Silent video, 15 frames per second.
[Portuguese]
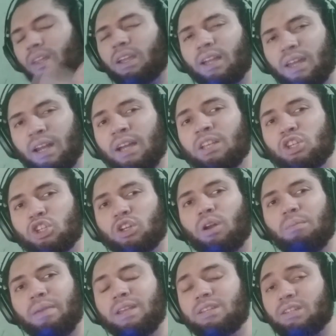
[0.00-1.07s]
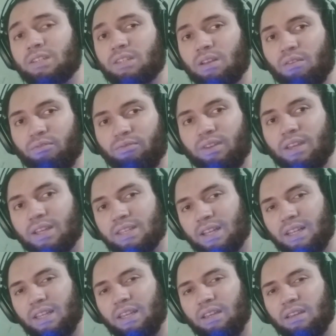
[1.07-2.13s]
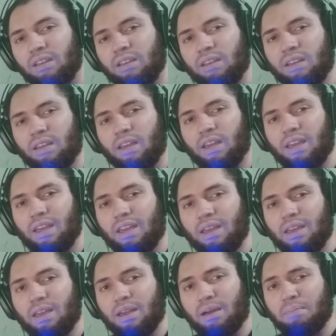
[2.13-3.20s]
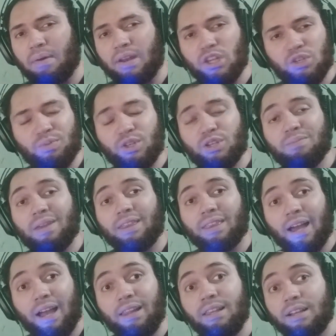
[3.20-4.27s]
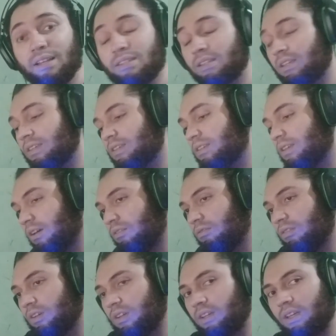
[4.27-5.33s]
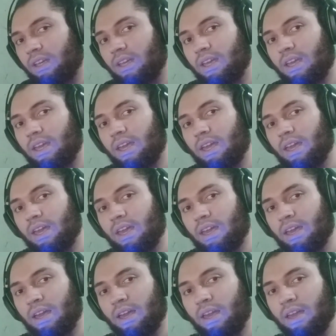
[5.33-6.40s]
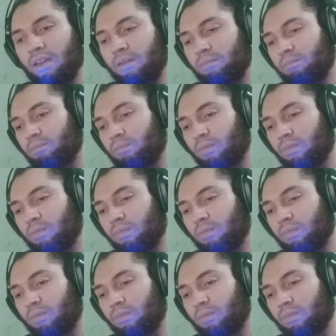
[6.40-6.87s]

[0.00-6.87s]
grande, geralmente são vias ali é, aparentemente metálicas que são é,